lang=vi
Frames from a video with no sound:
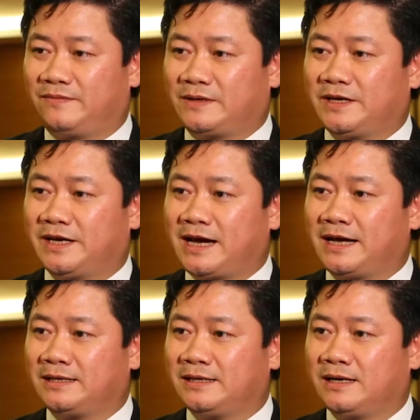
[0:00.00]
và tỉnh Nghệ
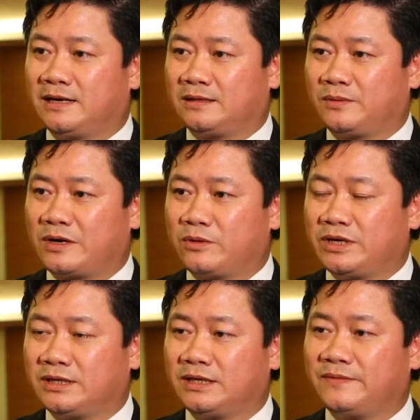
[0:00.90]
An thì à, Tập đoàn Công
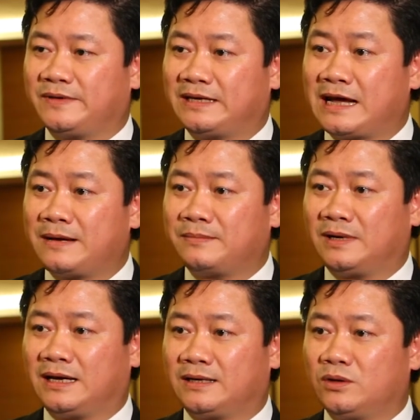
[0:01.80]
nghệ Tiên Tech Việt Nam
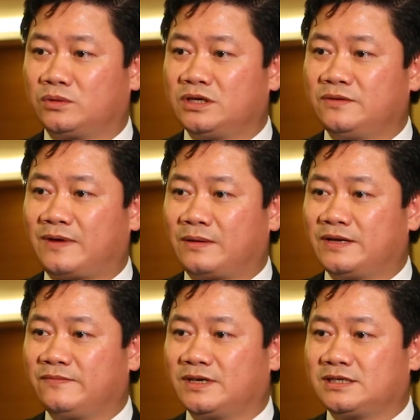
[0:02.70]
là đầu tư vào
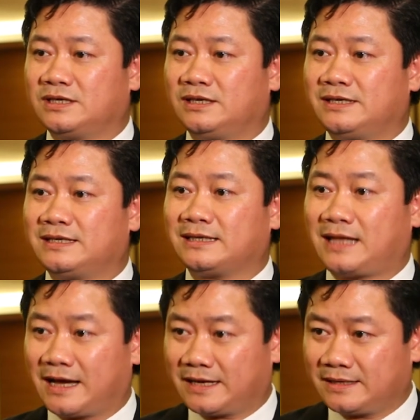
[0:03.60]
lĩnh vực xử lý rác
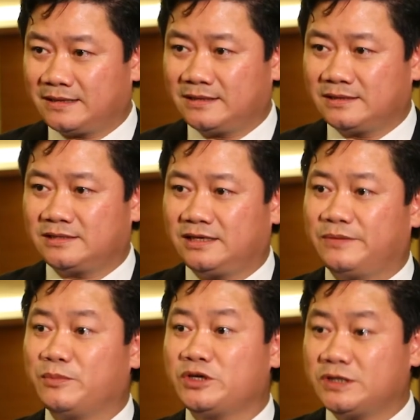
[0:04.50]
thải, xử
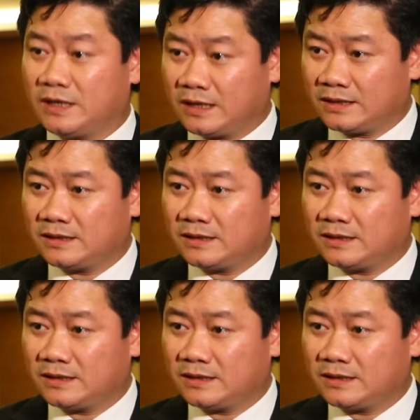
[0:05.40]
lý môi trường.